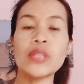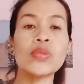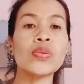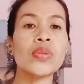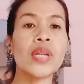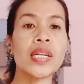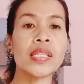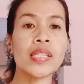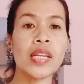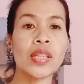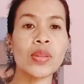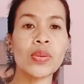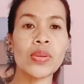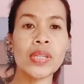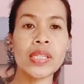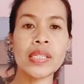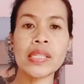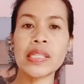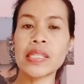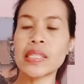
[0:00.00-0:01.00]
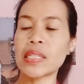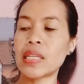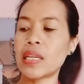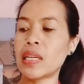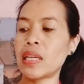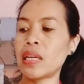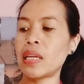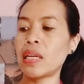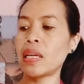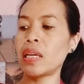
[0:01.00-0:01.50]
sudah saya tulis di
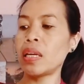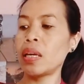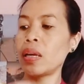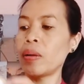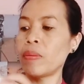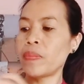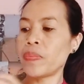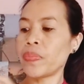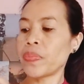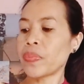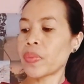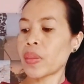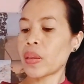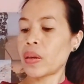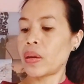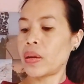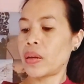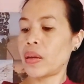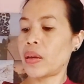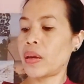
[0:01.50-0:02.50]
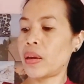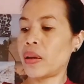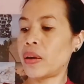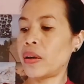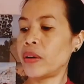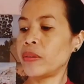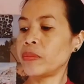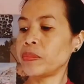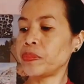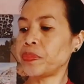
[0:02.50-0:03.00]
sini.
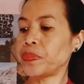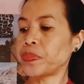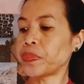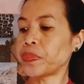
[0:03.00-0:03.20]
Ya.